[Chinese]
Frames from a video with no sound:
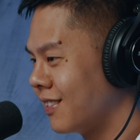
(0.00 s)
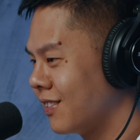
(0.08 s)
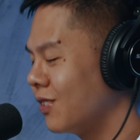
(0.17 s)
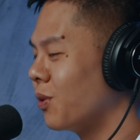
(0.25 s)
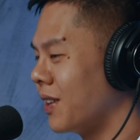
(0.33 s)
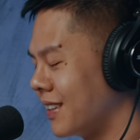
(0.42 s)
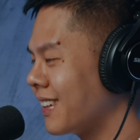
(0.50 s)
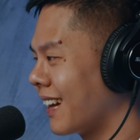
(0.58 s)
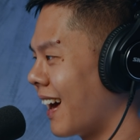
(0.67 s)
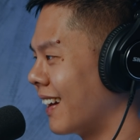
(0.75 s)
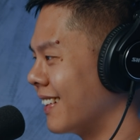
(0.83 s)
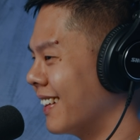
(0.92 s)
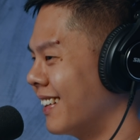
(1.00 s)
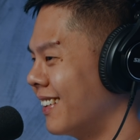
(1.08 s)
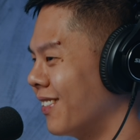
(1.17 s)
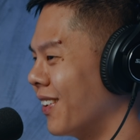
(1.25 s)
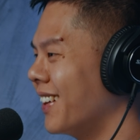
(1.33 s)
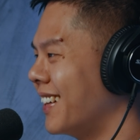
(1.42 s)
是我姨丈拉的，
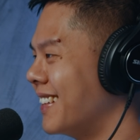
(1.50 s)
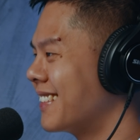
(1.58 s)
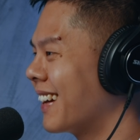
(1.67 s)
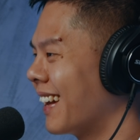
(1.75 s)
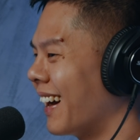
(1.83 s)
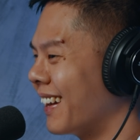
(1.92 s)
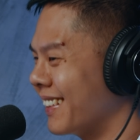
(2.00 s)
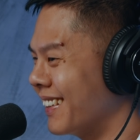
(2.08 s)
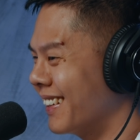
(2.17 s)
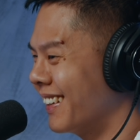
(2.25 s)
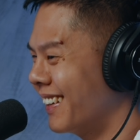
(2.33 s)
我二姨丈拉的，